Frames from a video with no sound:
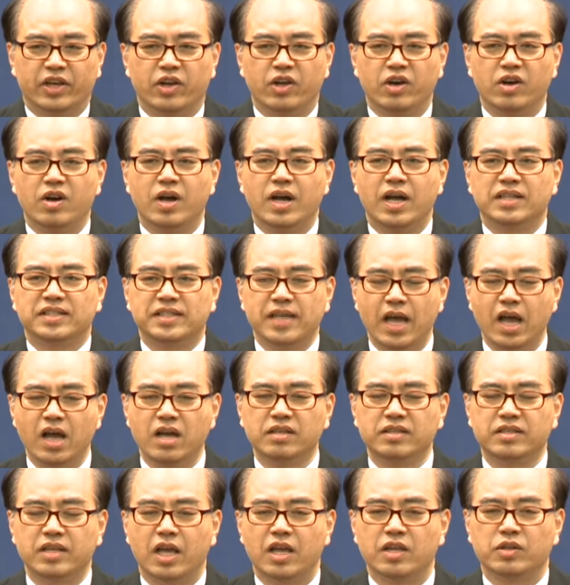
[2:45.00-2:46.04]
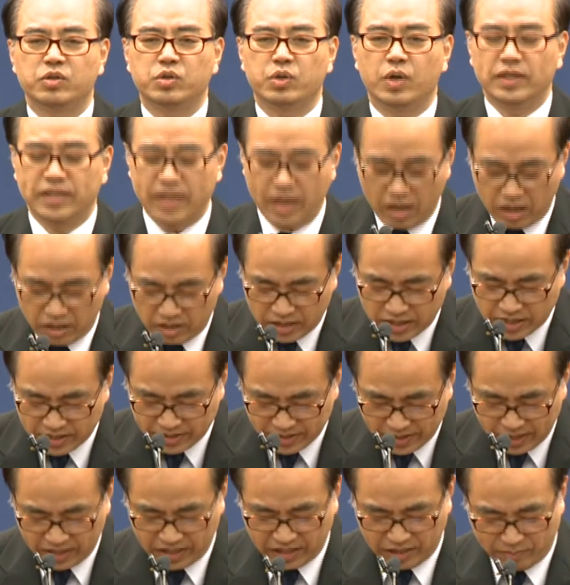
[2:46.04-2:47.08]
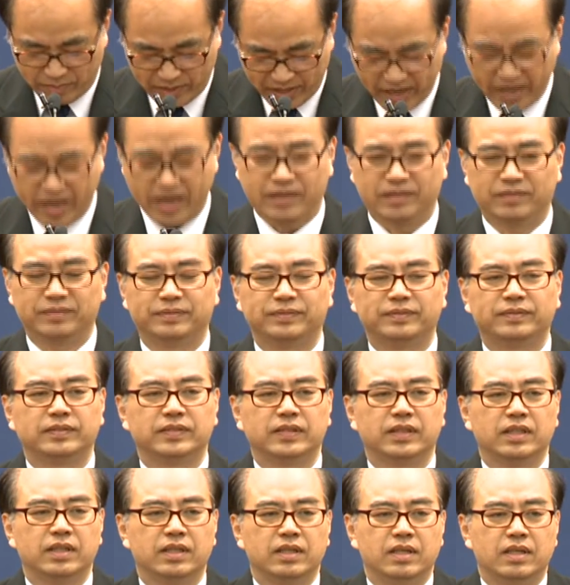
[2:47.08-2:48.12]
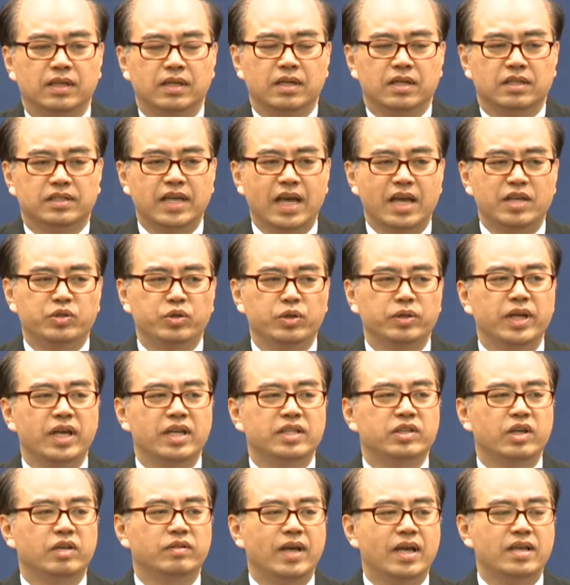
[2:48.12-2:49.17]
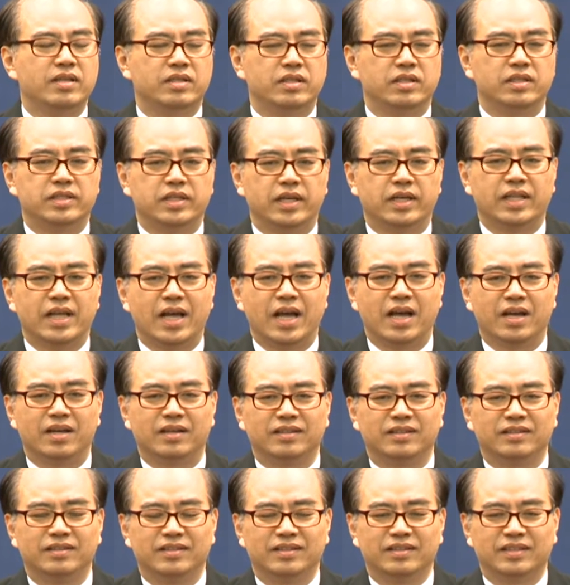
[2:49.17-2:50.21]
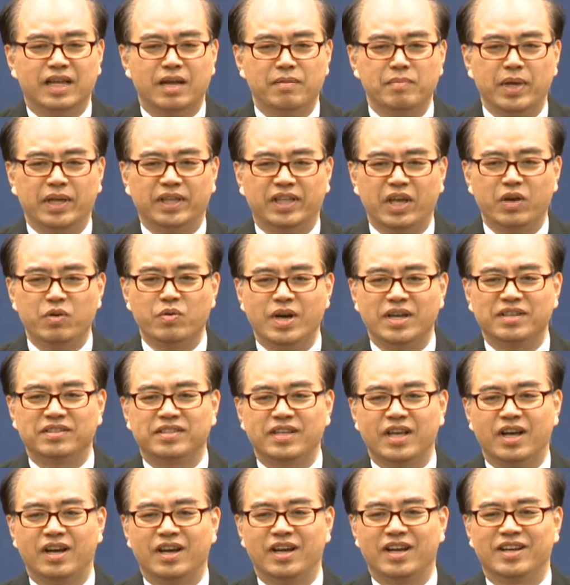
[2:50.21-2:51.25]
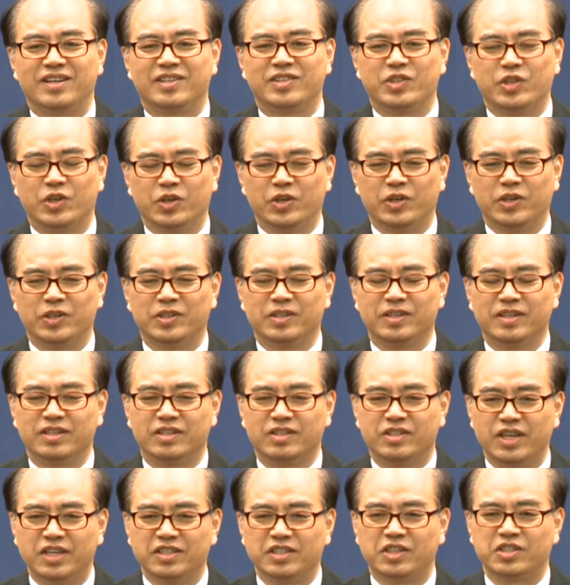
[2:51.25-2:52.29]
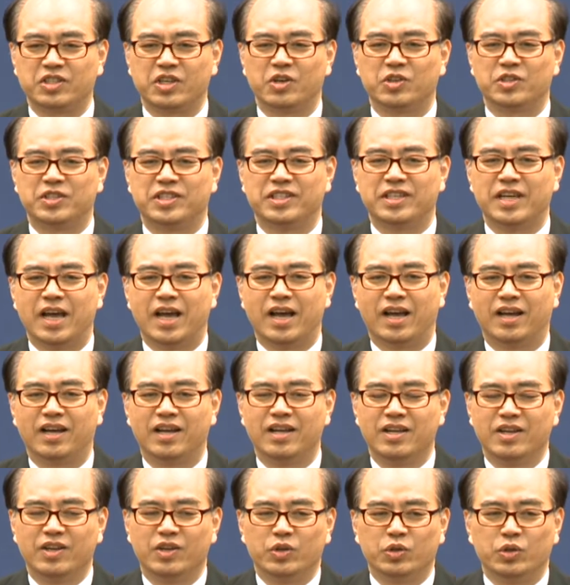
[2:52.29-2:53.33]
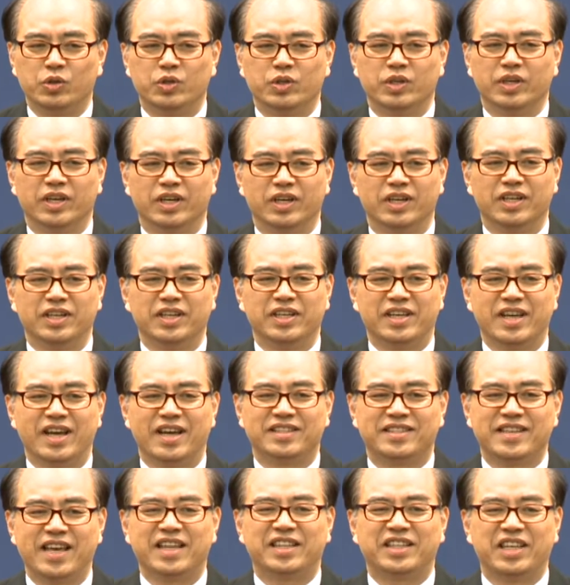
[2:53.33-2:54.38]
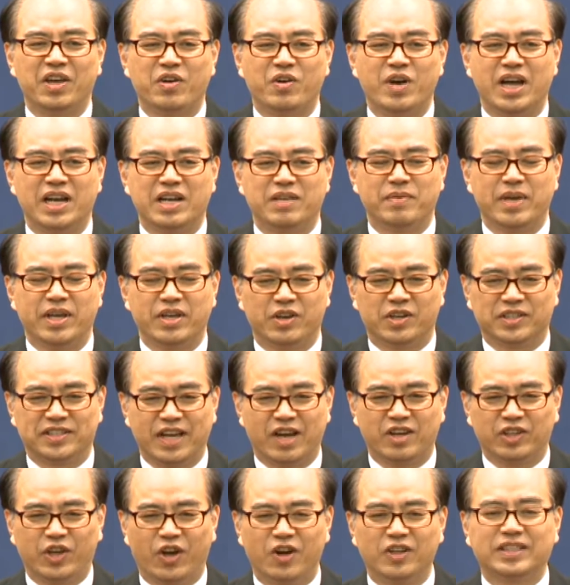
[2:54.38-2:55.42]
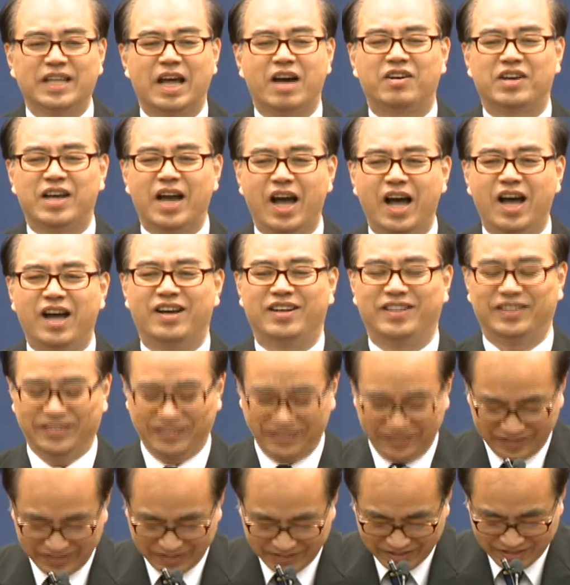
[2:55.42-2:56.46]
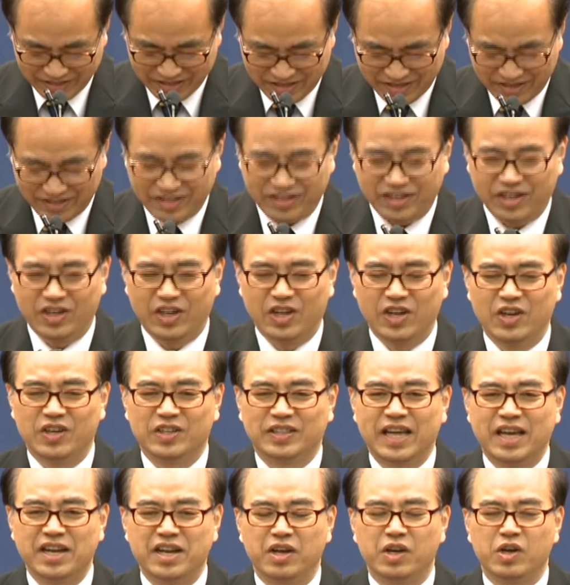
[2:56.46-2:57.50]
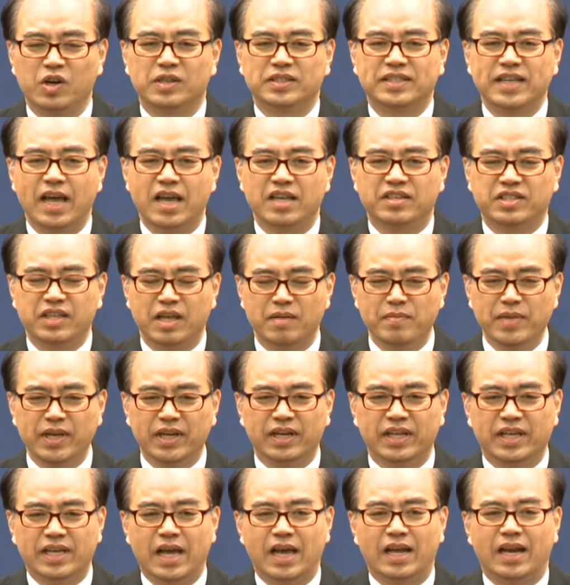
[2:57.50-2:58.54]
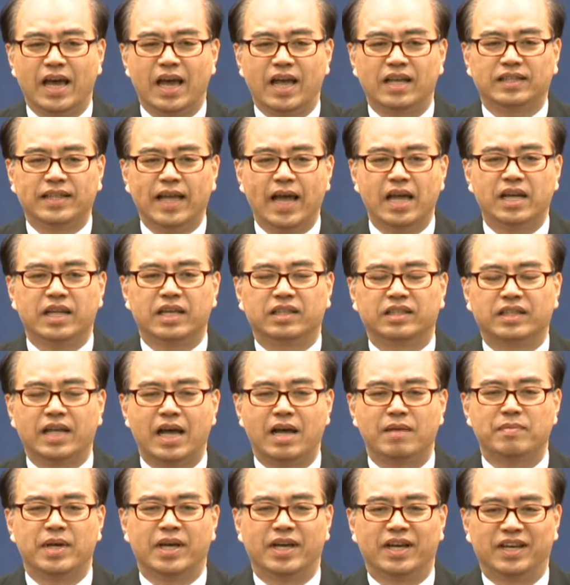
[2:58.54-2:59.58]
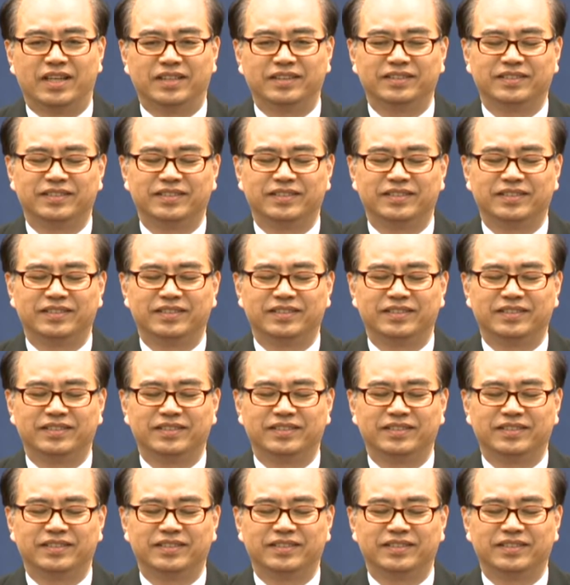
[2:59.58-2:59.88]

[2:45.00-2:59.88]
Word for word: 也能够将神说到人的里面。在训练这段期间啊，他每天晚上啊，就借着手机啊，与儿女啊，在电话里面有交通祷告。哦，他能够在生命里啊来带领他们，